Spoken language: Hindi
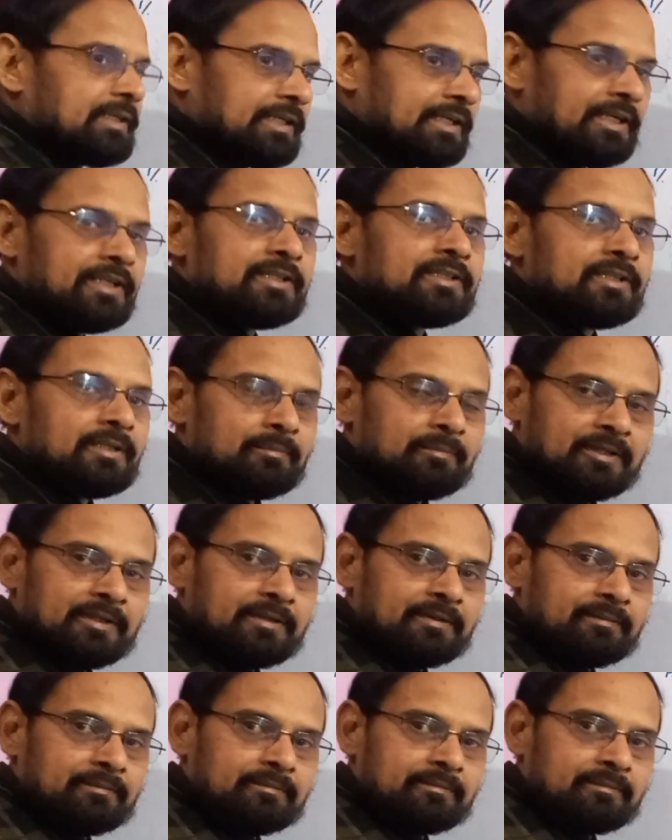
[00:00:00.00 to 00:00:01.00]
केंद्र में
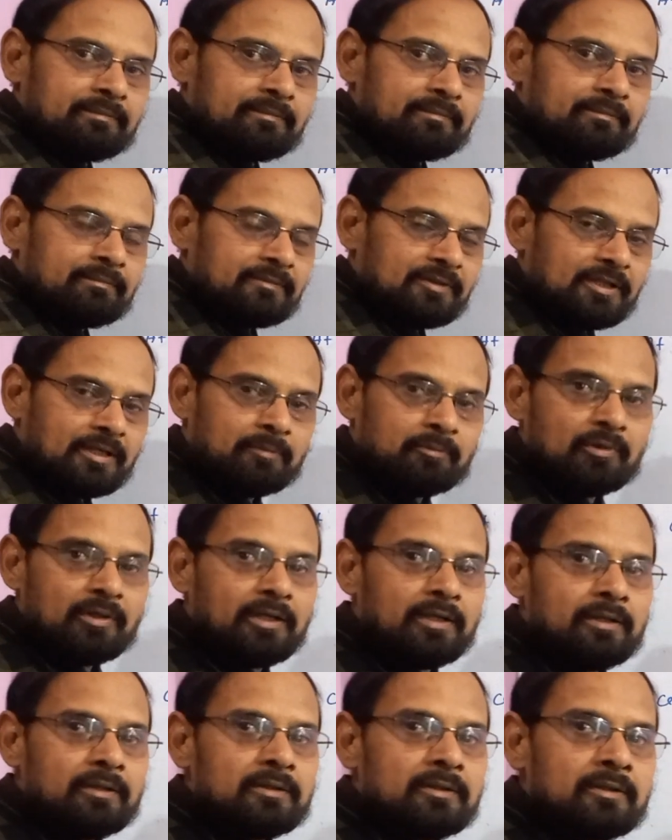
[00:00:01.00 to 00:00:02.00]
क्या
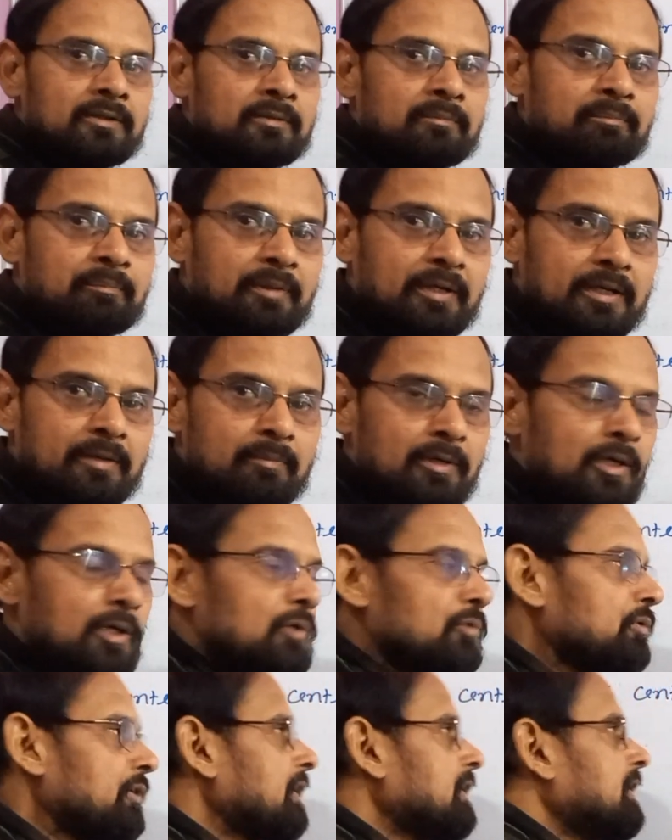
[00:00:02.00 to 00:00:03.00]
बोला
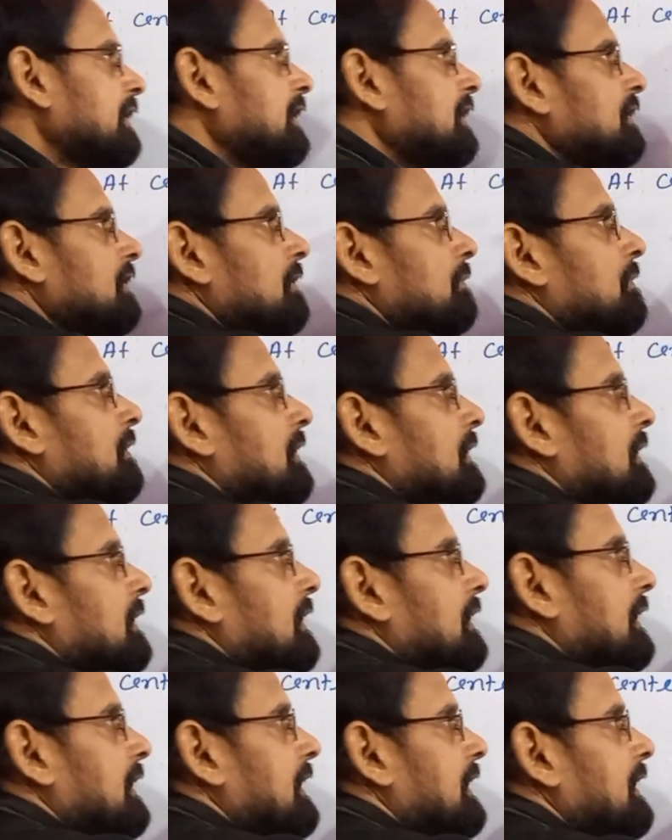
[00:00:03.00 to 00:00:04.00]
परमाणु के केंद्र में
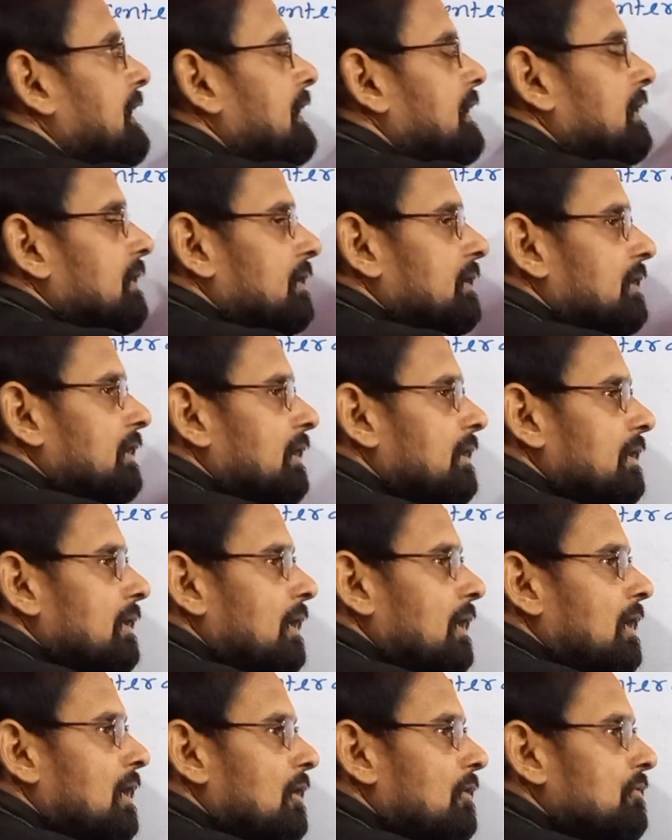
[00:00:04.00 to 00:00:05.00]
एक धन
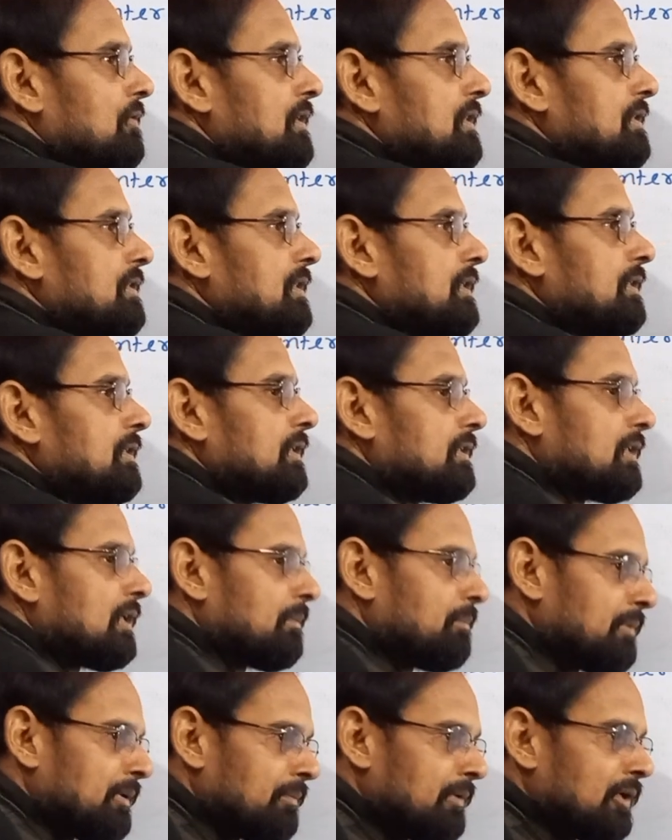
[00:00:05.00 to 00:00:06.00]
आवेशित
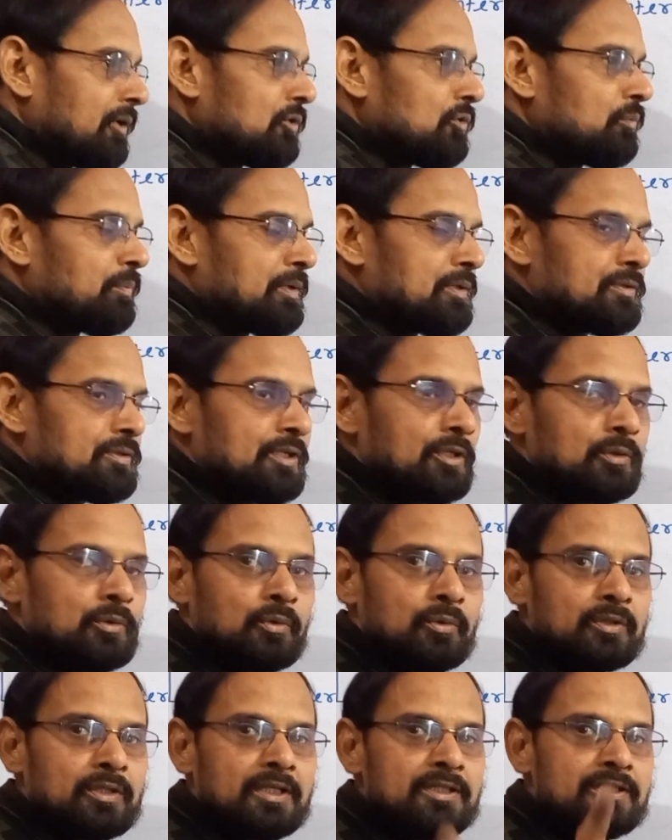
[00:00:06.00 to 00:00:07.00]
द्रव्यमान उपस्थित
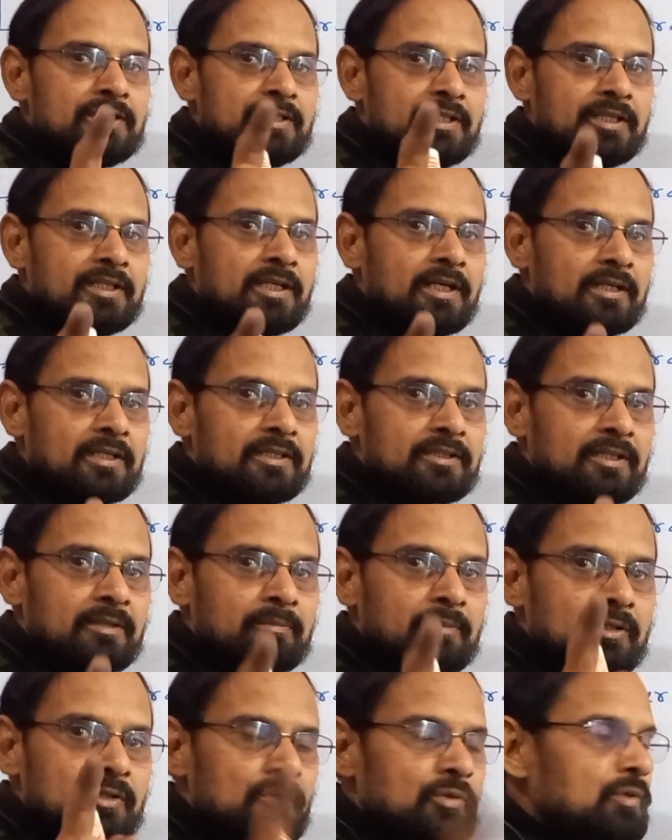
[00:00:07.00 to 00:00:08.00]
होता है जिसे क्या कहते
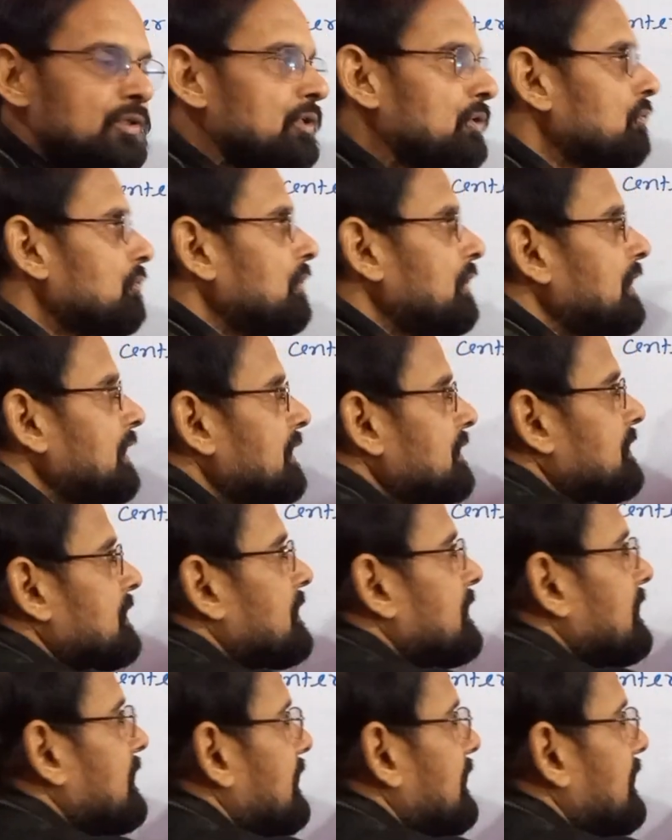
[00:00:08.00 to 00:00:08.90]
हैं बच्चों न्यूक्लियस